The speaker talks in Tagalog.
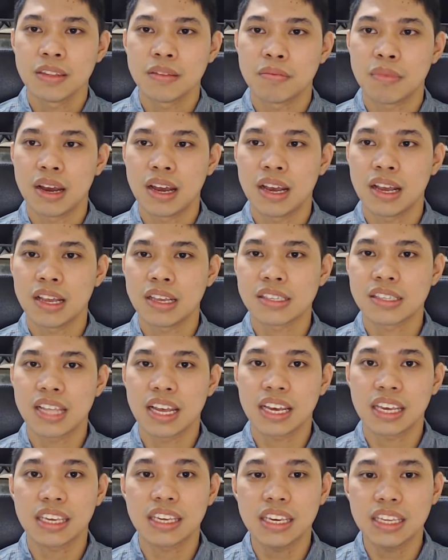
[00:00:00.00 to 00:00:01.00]
mas
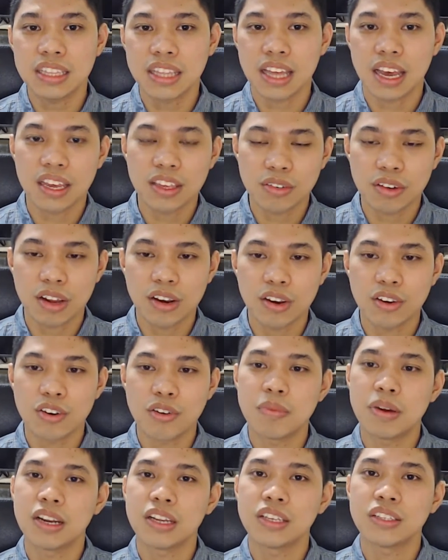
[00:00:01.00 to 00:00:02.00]
nakikita yung
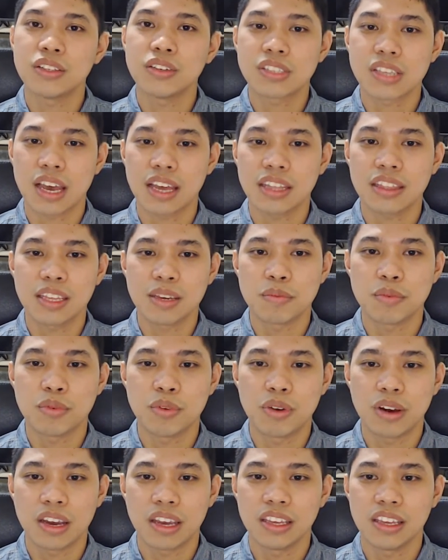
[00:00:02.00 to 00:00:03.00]
kalooban ng Diyos sa ating
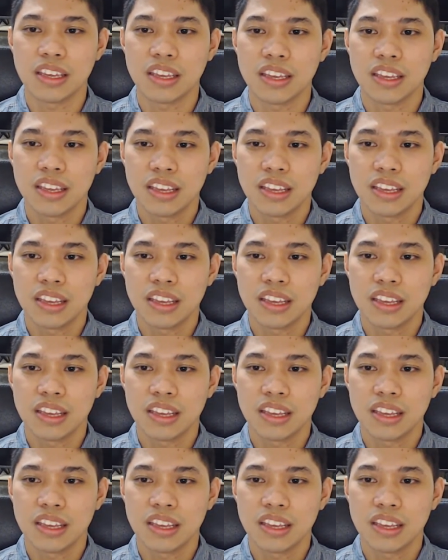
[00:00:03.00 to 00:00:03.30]
buhay.